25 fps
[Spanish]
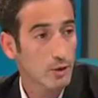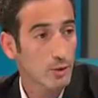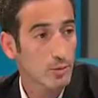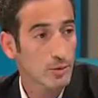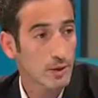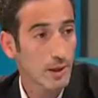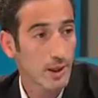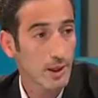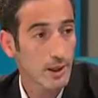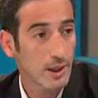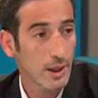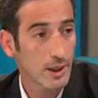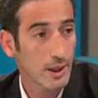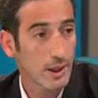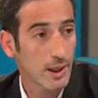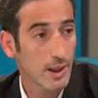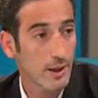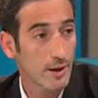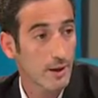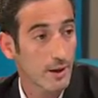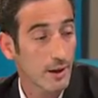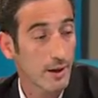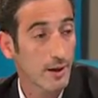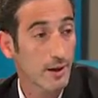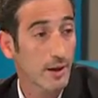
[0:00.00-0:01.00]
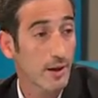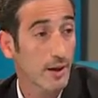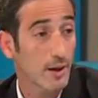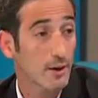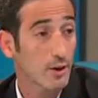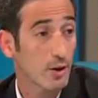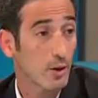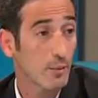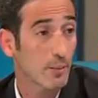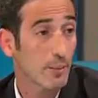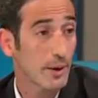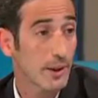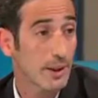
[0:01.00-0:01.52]
a la Subsecretaría de
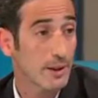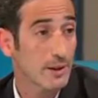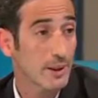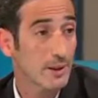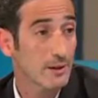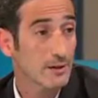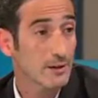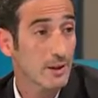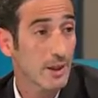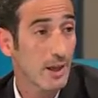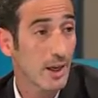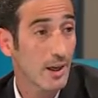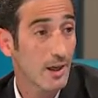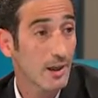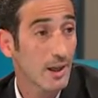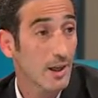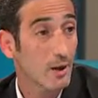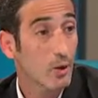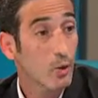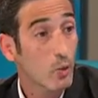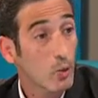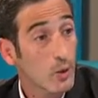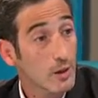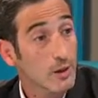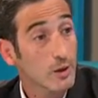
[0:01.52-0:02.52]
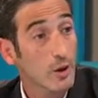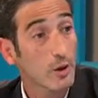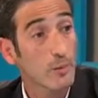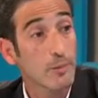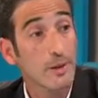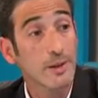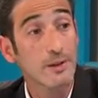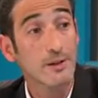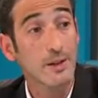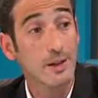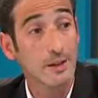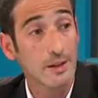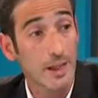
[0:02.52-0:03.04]
Gestión Penitenciaria, cuatro
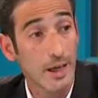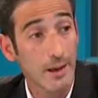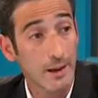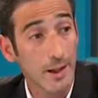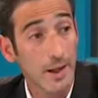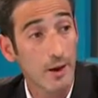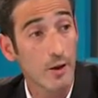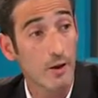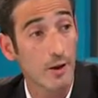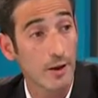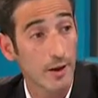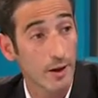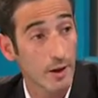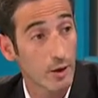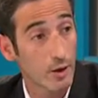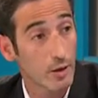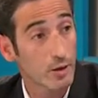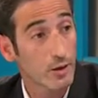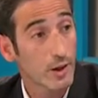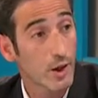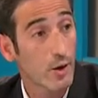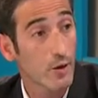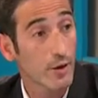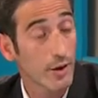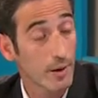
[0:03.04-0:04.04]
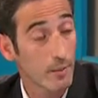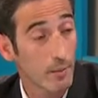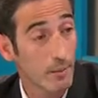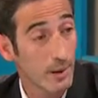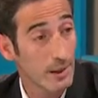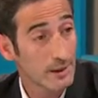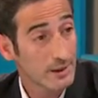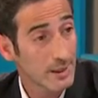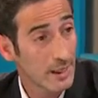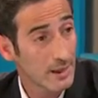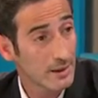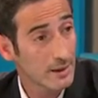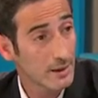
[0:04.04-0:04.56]
meses tardaron en encontrar un
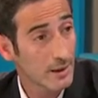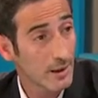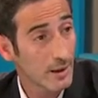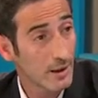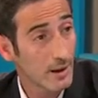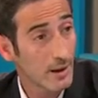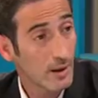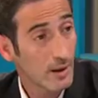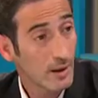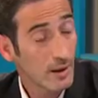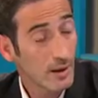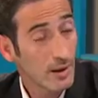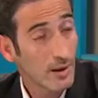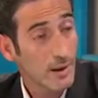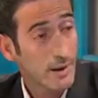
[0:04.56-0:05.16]
reemplazante,